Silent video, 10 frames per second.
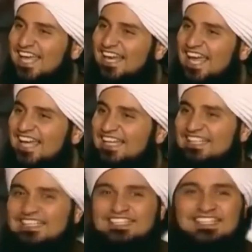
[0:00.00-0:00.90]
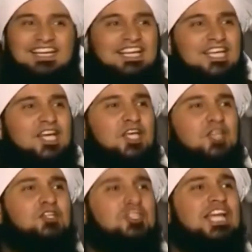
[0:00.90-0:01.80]
هذه أخلاق هي
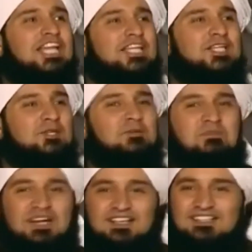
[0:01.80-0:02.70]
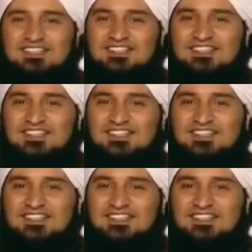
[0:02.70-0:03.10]
إرث هذه الأمة